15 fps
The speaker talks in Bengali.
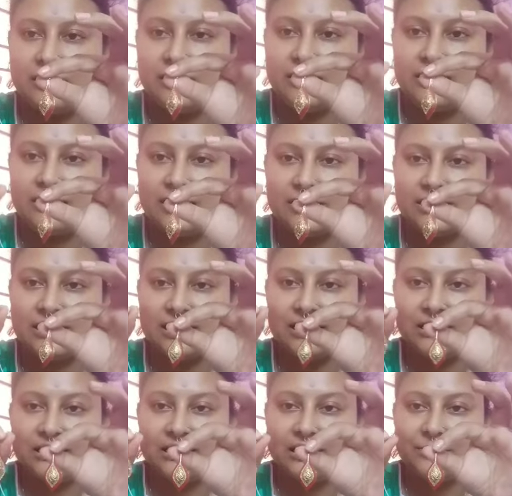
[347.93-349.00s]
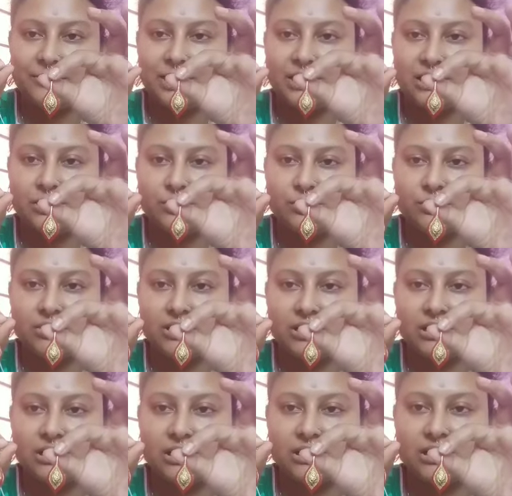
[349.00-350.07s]
রেড কালারের আমার একটা কুর্তির
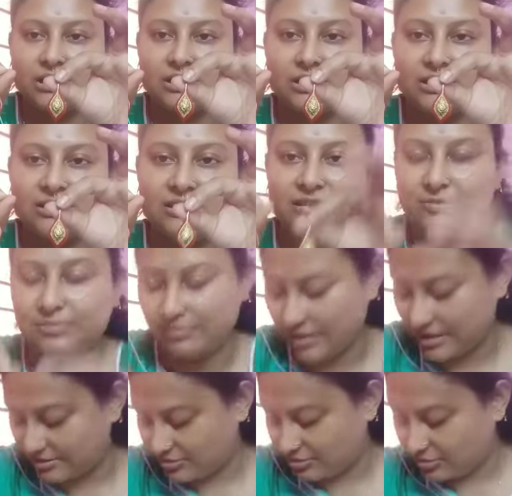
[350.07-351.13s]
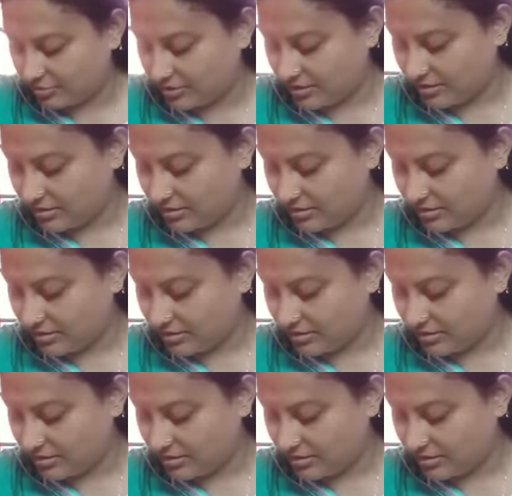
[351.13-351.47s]
সাথে ম্যাচ করে